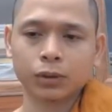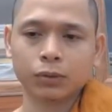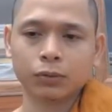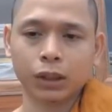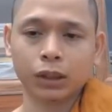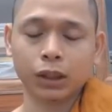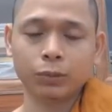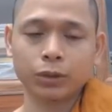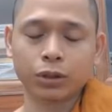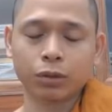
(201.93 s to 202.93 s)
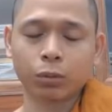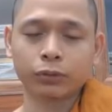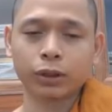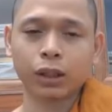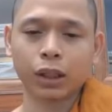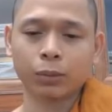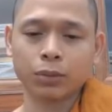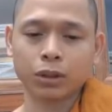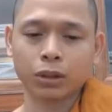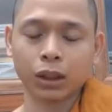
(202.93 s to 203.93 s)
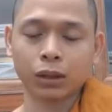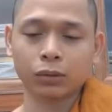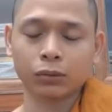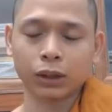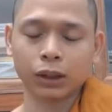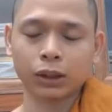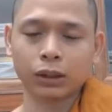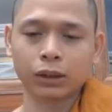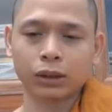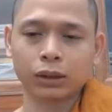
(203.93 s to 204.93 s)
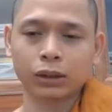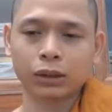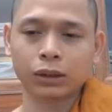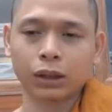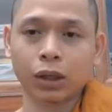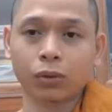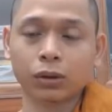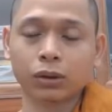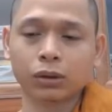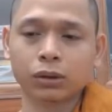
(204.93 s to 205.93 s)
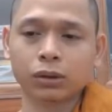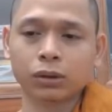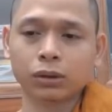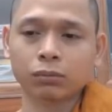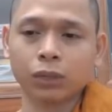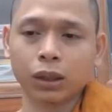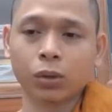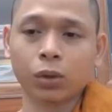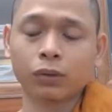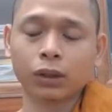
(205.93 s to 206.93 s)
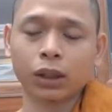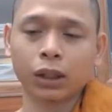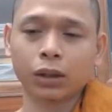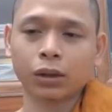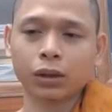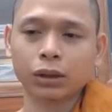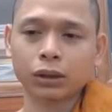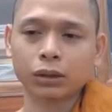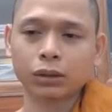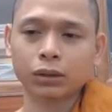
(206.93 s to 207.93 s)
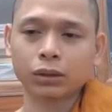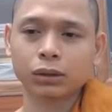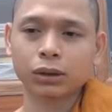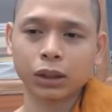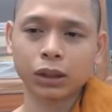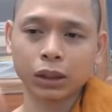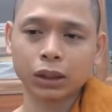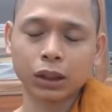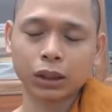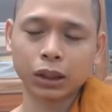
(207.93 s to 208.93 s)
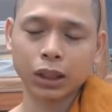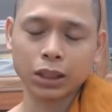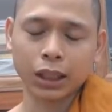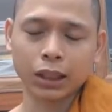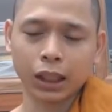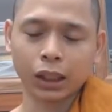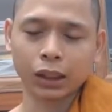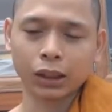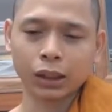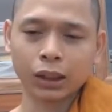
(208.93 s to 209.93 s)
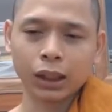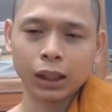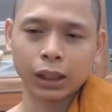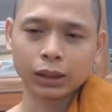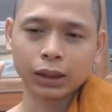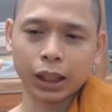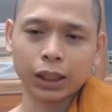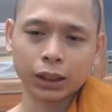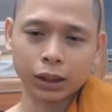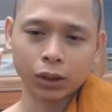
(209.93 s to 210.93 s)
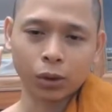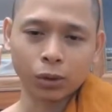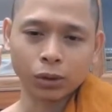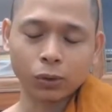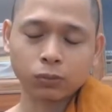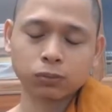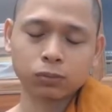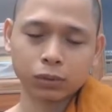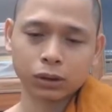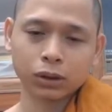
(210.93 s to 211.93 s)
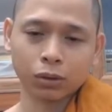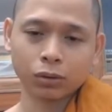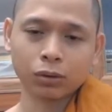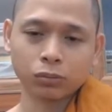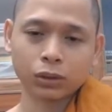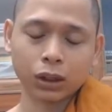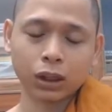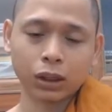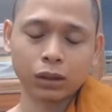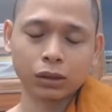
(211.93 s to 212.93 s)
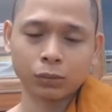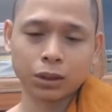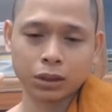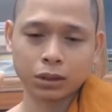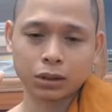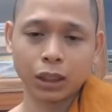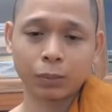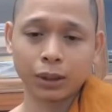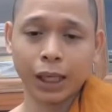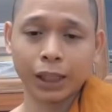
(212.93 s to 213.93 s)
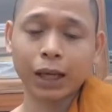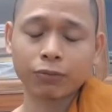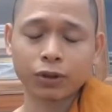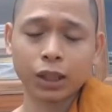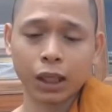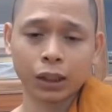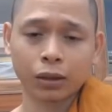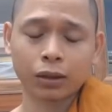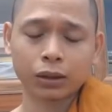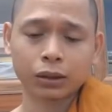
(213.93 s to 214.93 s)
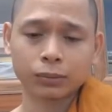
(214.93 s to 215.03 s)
và khi mà sư có một cái vấn đề mà sư cần phải hỏi mặc dù cái vấn đề đó, đó sư chỉ cần thứ nhất là cần xác nhận cái thứ hai là cái nội dung cái nội dung cái thời lượng mà để mà giải đáp vấn đề đó, đó